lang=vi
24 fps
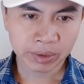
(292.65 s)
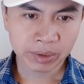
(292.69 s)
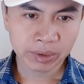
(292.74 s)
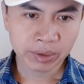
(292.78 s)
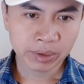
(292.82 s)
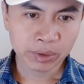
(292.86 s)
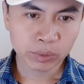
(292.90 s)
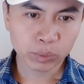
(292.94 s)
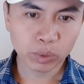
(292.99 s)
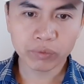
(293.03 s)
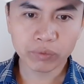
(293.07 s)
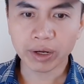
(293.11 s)

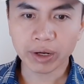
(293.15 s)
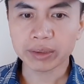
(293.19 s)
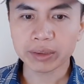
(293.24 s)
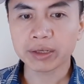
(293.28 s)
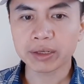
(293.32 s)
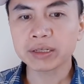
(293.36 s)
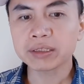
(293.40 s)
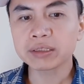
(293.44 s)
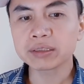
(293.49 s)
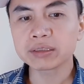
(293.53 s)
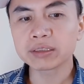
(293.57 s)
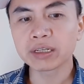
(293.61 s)
Tuy vậy thì
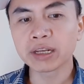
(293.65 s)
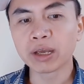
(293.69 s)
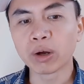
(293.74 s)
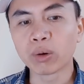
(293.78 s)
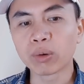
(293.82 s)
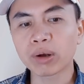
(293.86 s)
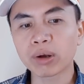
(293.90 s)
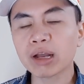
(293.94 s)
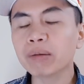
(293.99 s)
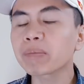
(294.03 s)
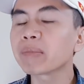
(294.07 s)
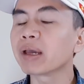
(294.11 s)
cái điều
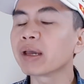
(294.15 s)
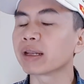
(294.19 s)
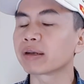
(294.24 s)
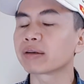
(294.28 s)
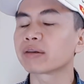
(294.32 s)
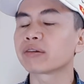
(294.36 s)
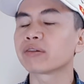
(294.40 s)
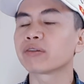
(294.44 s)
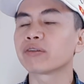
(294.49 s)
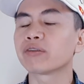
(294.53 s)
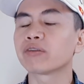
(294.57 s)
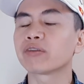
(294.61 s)
khác biệt
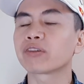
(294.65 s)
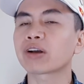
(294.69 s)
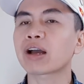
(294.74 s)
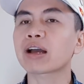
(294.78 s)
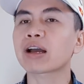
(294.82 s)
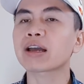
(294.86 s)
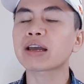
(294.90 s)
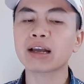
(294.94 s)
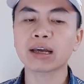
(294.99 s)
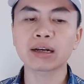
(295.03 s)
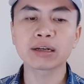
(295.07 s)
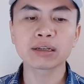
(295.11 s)

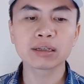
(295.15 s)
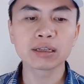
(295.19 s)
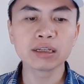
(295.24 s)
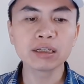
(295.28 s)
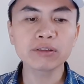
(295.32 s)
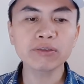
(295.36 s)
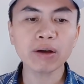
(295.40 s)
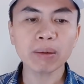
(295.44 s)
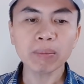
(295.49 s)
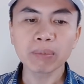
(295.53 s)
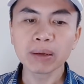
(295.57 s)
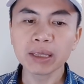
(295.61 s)
các cái căn
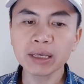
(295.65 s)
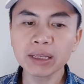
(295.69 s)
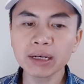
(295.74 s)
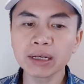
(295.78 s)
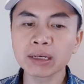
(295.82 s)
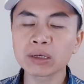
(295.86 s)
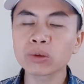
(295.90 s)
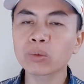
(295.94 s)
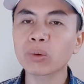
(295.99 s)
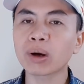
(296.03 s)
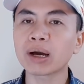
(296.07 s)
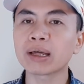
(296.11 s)
cứ pháp lý
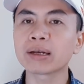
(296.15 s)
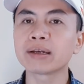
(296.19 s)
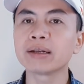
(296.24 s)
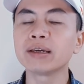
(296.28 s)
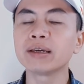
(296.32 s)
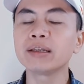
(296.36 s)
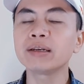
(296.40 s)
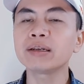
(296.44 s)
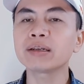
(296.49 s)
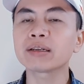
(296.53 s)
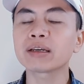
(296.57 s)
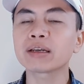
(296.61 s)
liên quan
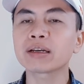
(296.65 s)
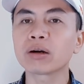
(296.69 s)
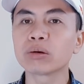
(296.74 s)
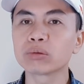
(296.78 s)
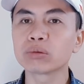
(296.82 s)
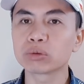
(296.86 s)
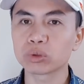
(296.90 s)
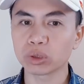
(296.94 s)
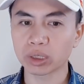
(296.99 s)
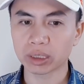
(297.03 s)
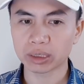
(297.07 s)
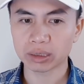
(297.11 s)
đến cái
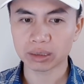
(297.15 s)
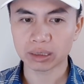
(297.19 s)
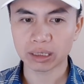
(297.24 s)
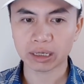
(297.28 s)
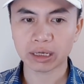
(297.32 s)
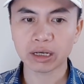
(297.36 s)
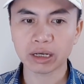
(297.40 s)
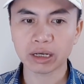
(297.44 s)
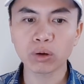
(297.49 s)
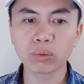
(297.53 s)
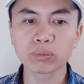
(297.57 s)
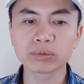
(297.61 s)
câu chuyện là
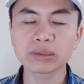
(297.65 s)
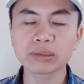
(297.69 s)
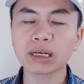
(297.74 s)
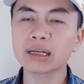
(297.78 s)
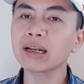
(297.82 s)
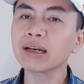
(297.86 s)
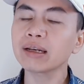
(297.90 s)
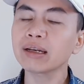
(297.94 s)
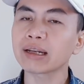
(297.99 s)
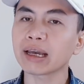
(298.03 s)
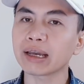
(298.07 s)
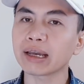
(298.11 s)
cái khung giá
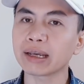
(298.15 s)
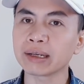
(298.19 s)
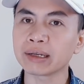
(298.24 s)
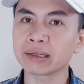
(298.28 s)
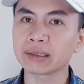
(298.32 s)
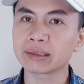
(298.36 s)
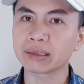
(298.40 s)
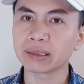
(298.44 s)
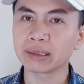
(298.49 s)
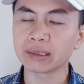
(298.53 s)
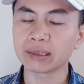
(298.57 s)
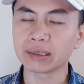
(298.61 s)
đất này
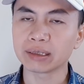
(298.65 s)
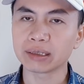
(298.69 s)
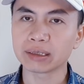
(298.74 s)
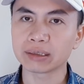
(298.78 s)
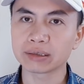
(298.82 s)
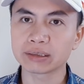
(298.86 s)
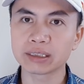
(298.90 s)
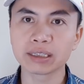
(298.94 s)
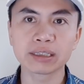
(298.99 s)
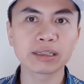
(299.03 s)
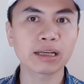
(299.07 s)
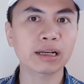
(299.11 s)
thì
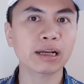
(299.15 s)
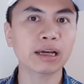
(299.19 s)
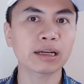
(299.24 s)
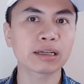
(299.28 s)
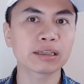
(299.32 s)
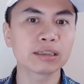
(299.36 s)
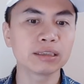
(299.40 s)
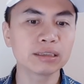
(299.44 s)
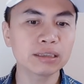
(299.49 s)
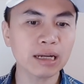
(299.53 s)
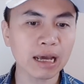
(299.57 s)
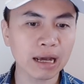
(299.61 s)
trên cái căn
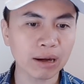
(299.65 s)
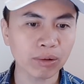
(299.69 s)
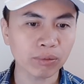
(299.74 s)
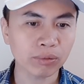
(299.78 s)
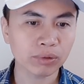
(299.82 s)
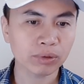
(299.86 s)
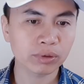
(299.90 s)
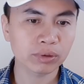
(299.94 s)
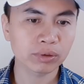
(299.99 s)
cứ nào?